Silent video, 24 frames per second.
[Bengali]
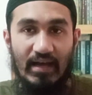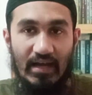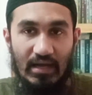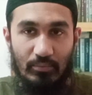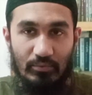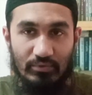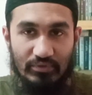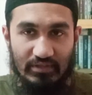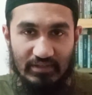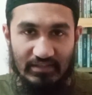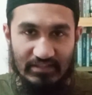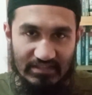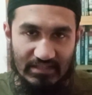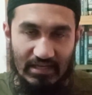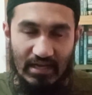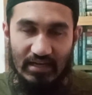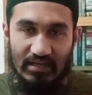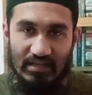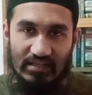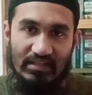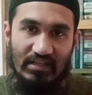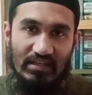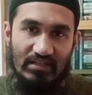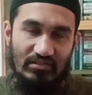আমাদের যে
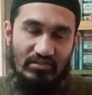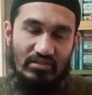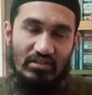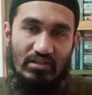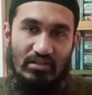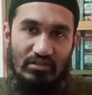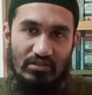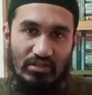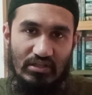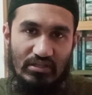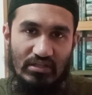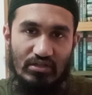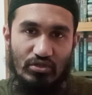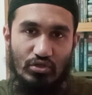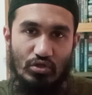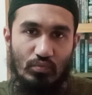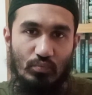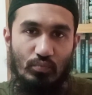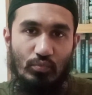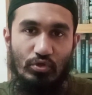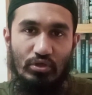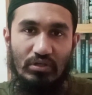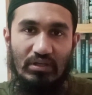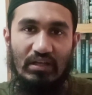আকিদা আছে সেটা
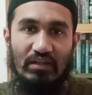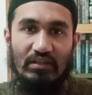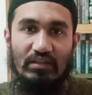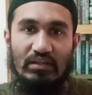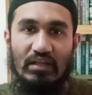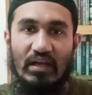সম্পর্কে